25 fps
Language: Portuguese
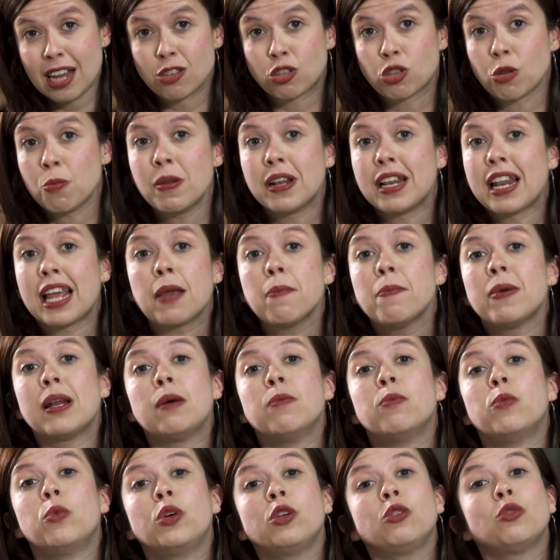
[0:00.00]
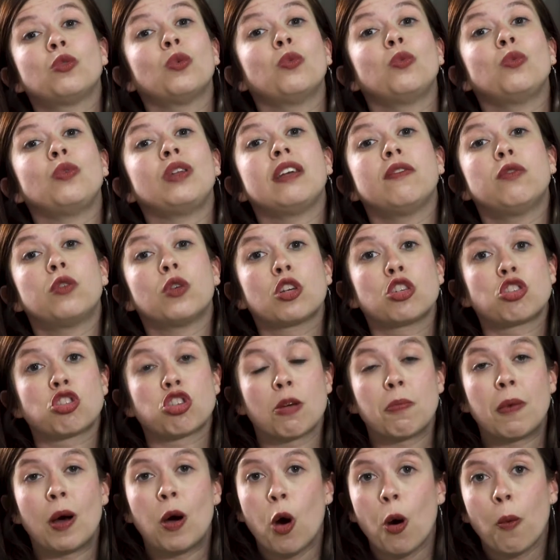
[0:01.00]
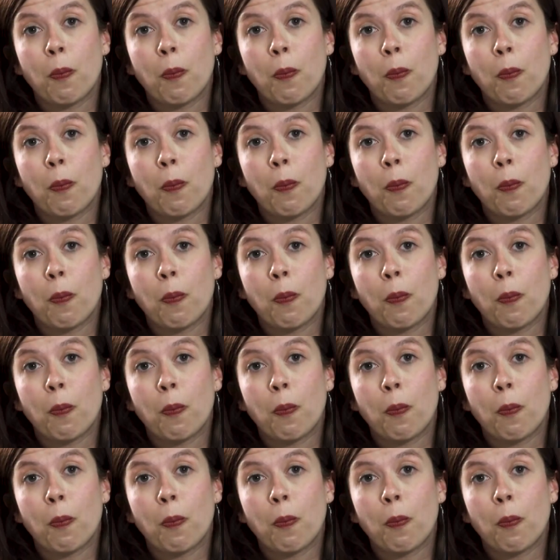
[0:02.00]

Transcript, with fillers: Isso me lembra muito um livro que chama